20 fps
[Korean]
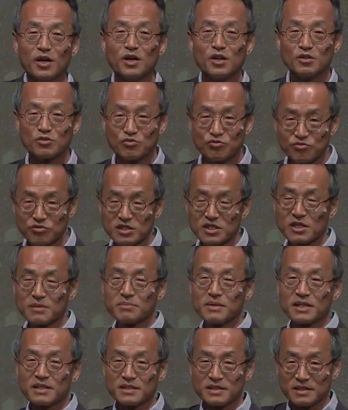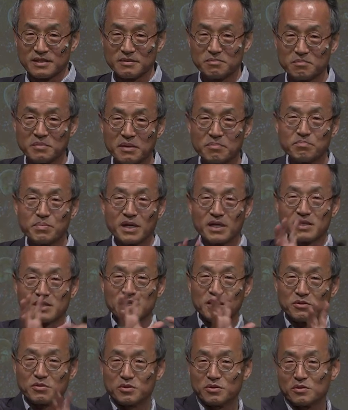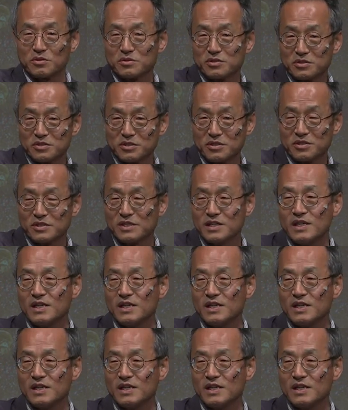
숫자만 몇 배가 되고 이런 거죠.